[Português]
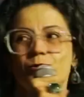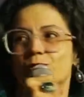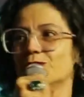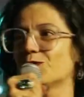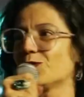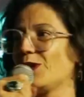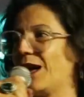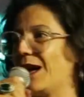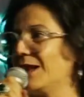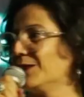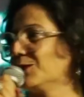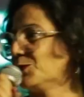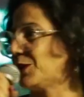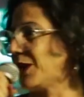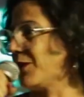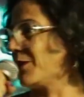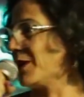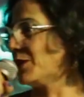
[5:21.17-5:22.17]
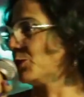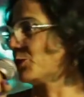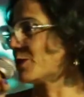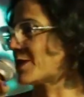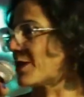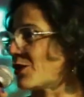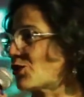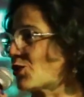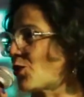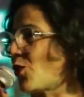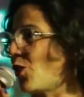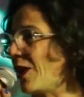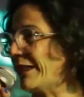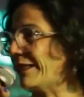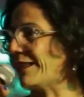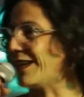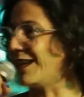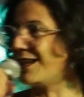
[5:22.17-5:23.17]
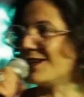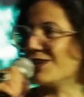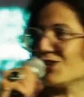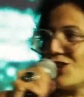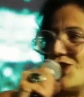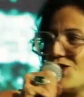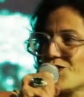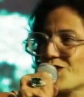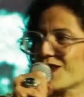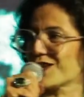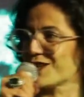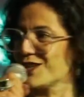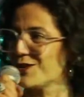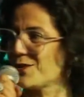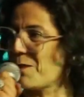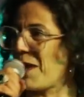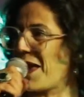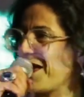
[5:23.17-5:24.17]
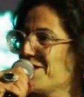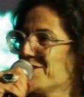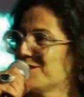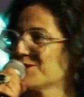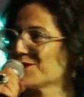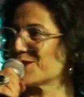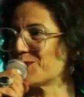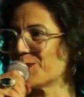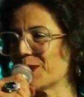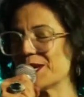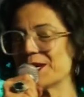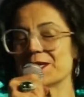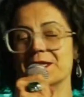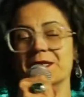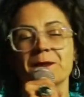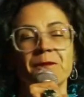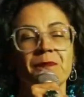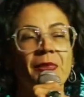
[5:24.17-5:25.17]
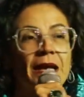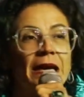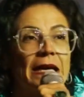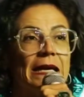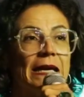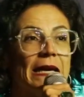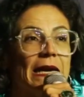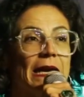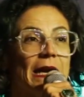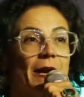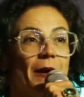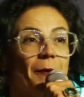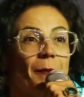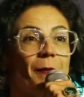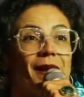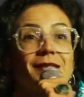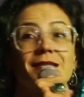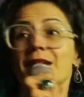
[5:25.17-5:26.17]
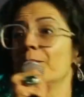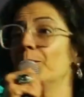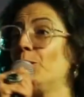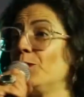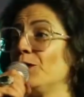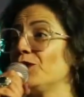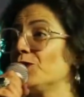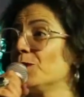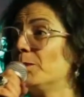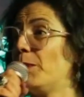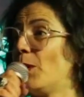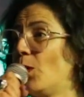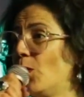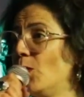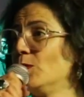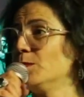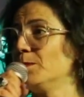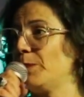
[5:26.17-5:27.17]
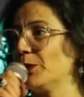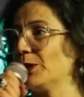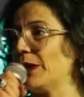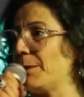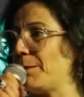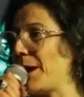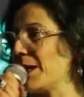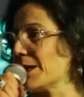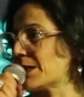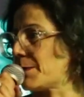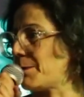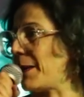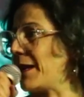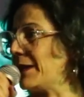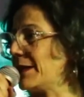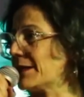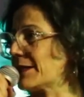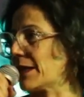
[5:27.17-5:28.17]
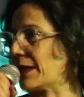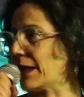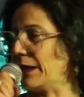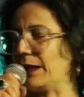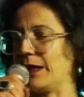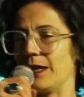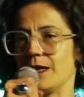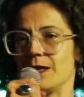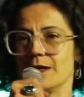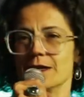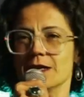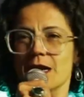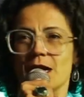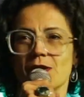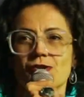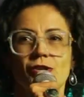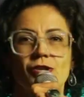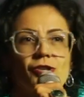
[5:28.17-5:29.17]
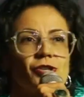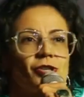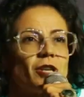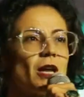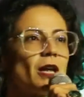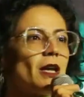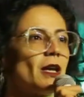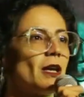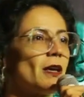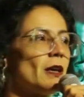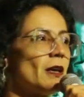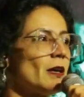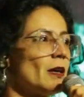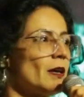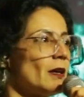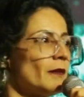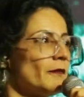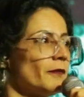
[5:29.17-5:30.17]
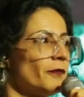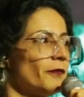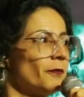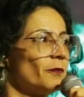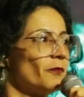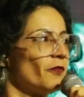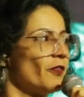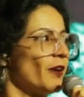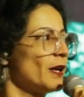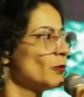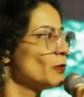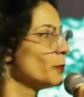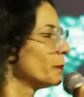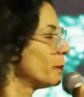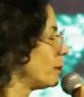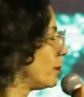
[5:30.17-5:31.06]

do outro lado eu tenho a indústria chocolateira e a gente fica aqui no meio dos dois. Mas é muito bom poder participar dessa cadeia. A gente tem feito